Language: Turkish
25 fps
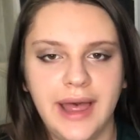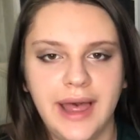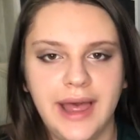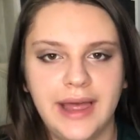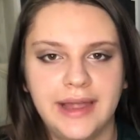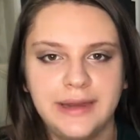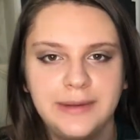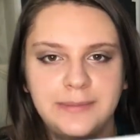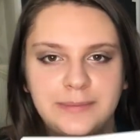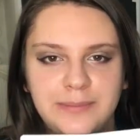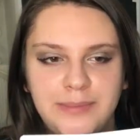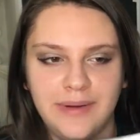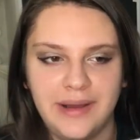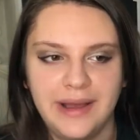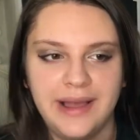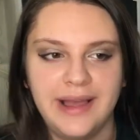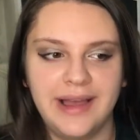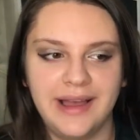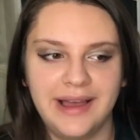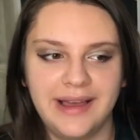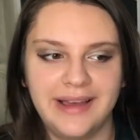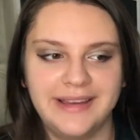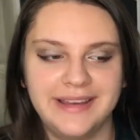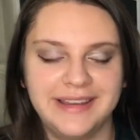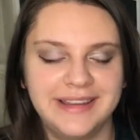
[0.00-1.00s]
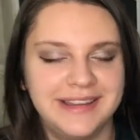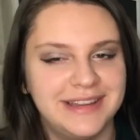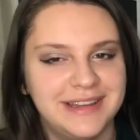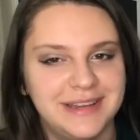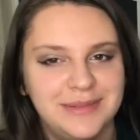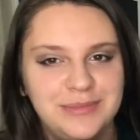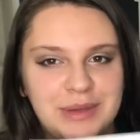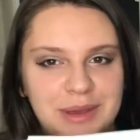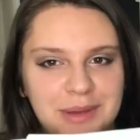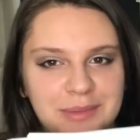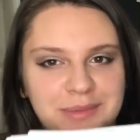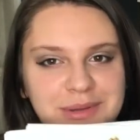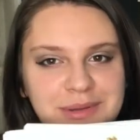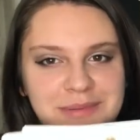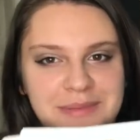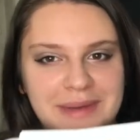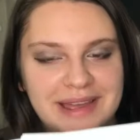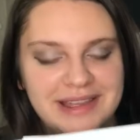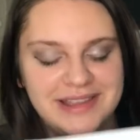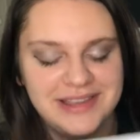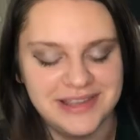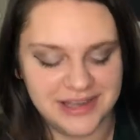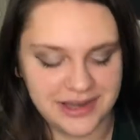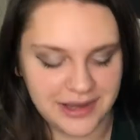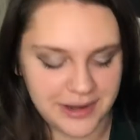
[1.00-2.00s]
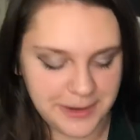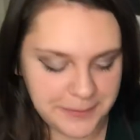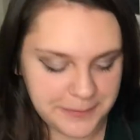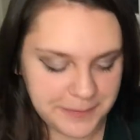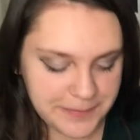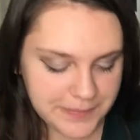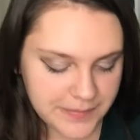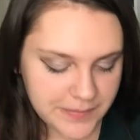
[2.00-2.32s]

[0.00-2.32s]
Hani bayağı indirim yaptı bence.